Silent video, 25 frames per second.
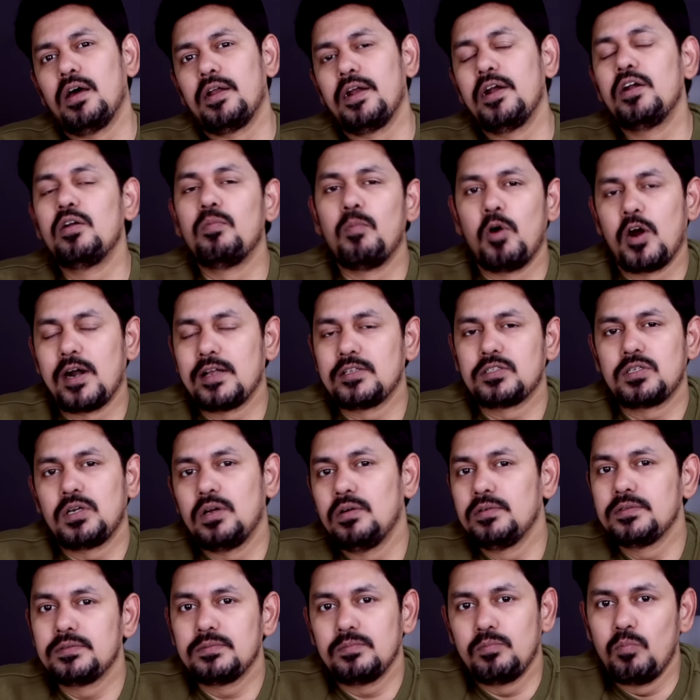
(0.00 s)
రెండు
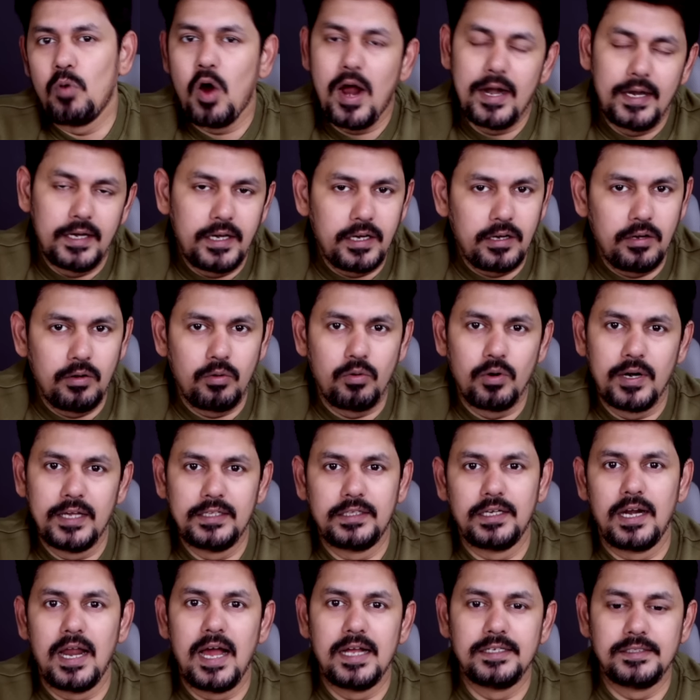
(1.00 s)
మోడల్స్లో మానిటర్లు కూడా
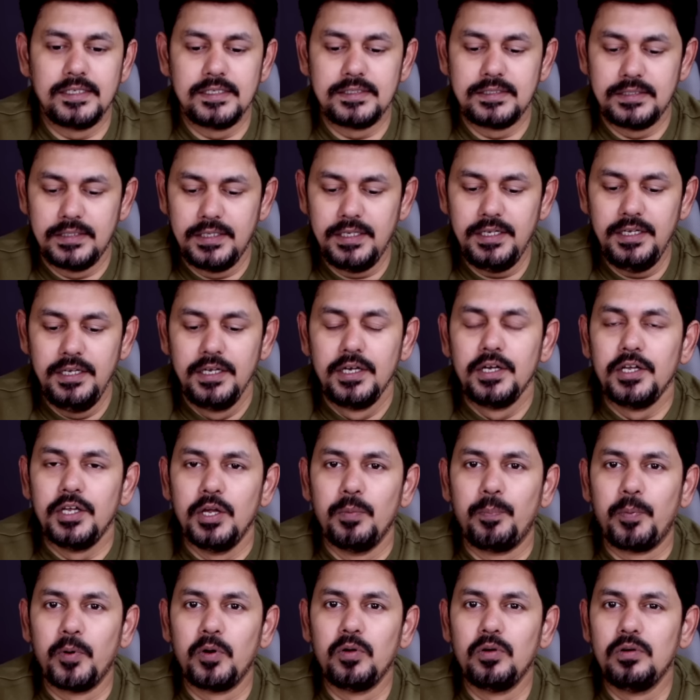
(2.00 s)
అయితే లాంచ్ చేసింది
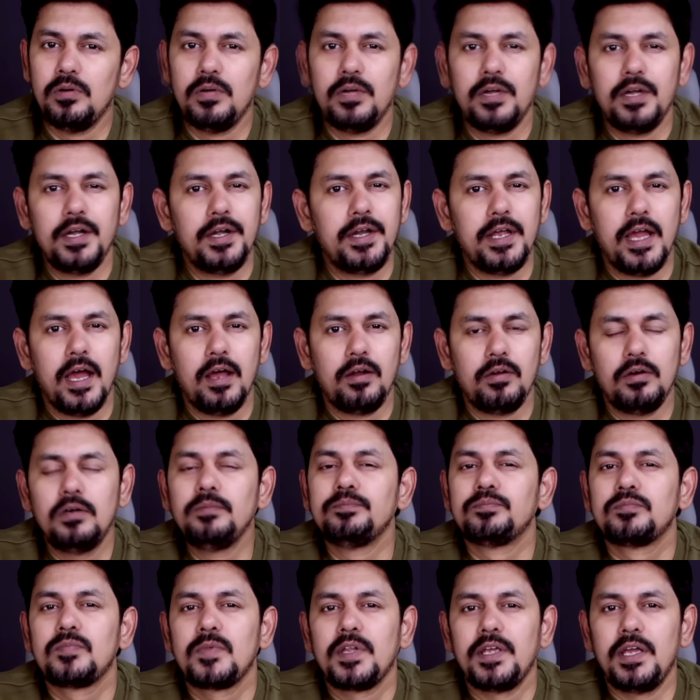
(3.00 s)
ఇప్పుడు ఇండియాలో
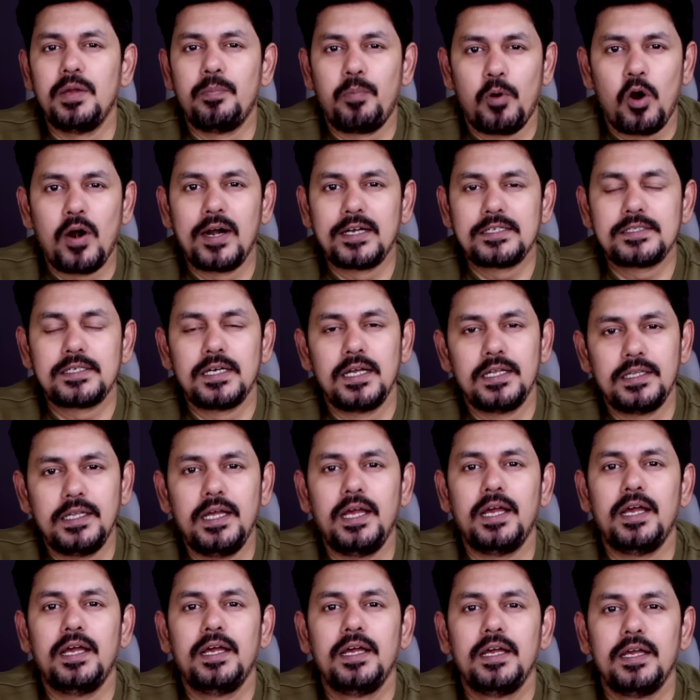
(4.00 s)
ఈ ప్రోడక్ట్స్ని అయితే
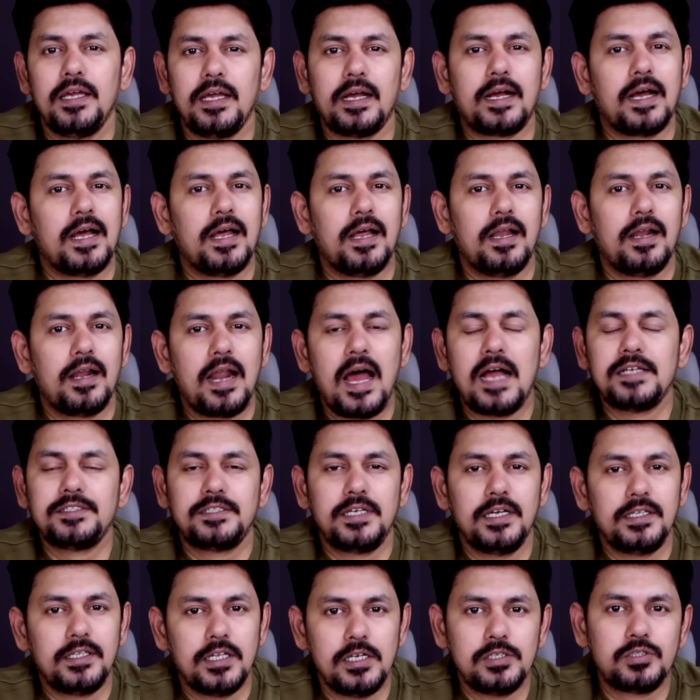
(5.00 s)
ఇక లాంచ్
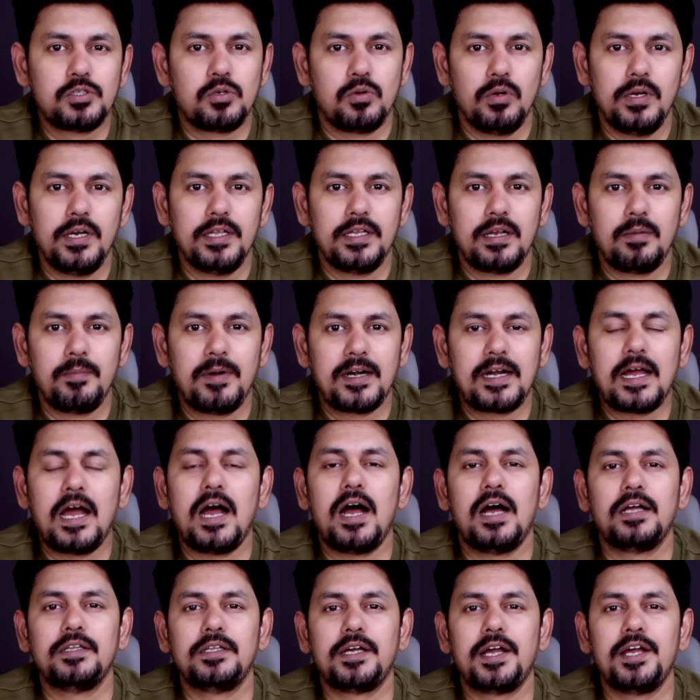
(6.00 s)
అయ్యి దలుచుకోలేదనమాట
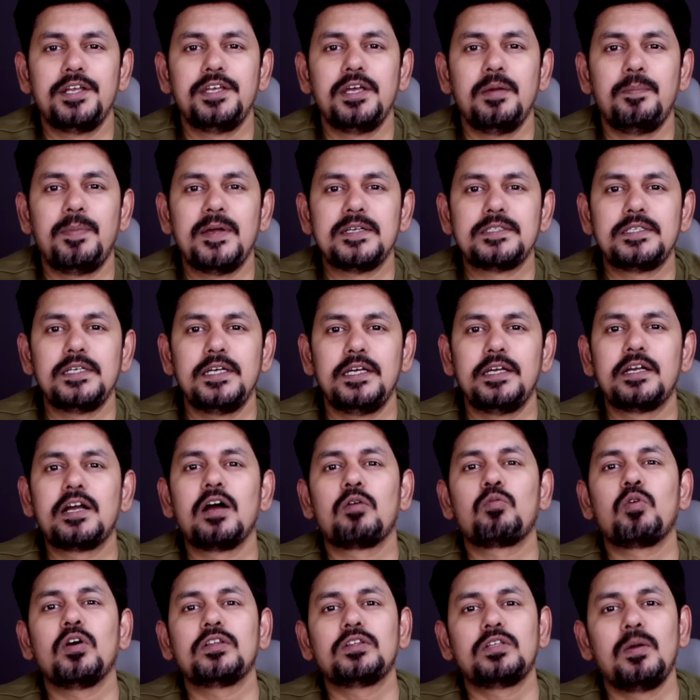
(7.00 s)
అందుకని చెప్పేసి ఇక
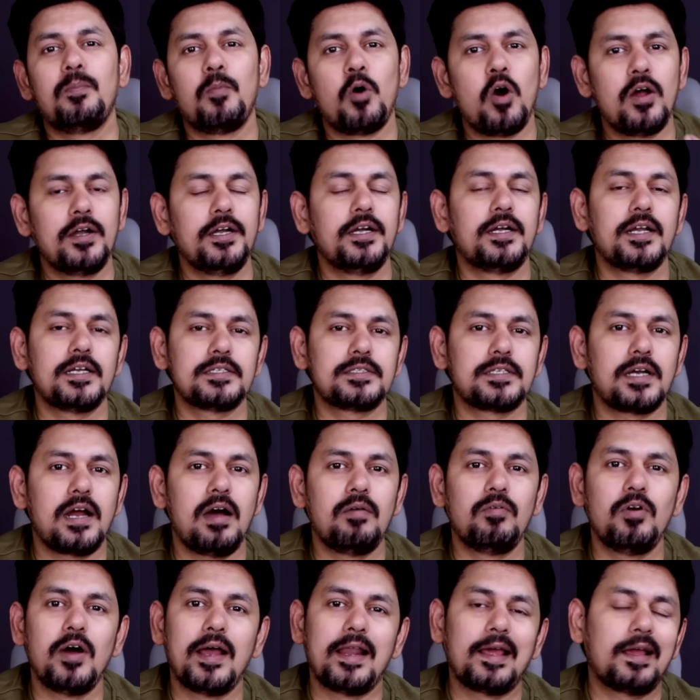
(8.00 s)
కొత్త మానిటర్స్
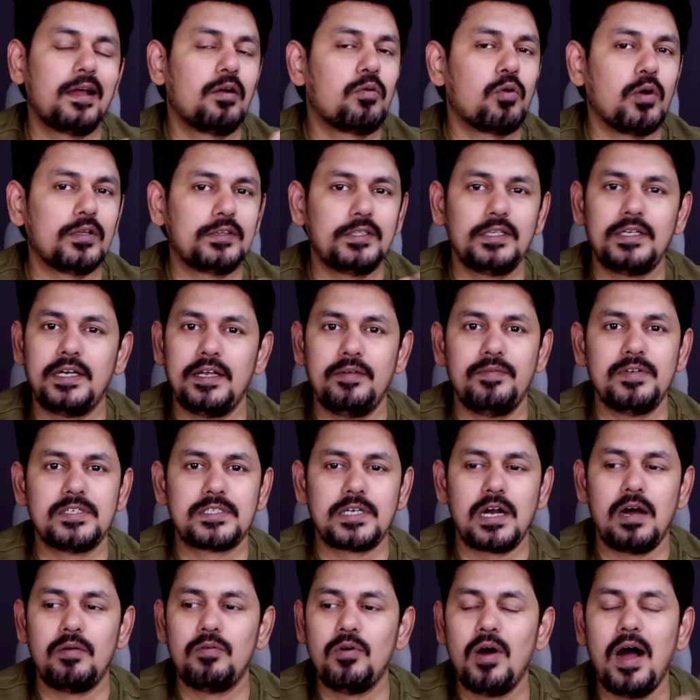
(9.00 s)
రావు అలాగే కొత్త టీవీస్
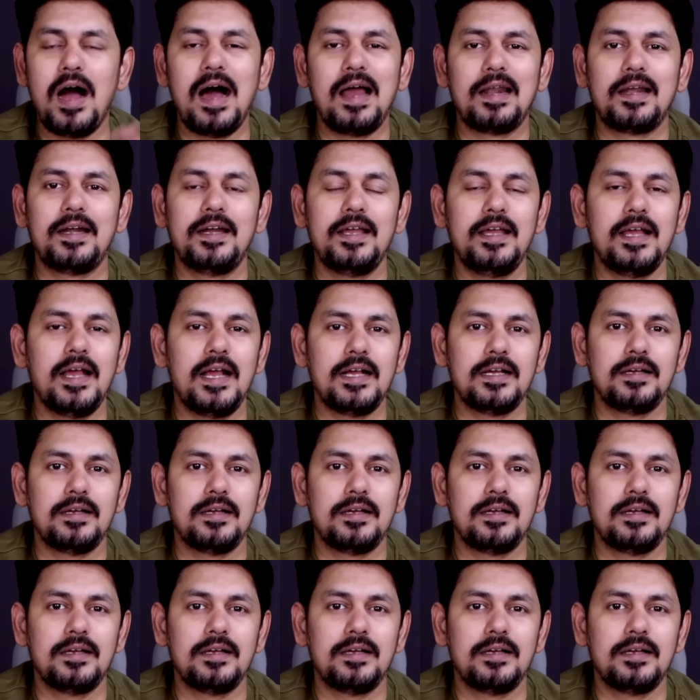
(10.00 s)
రావు ఆల్రెడీ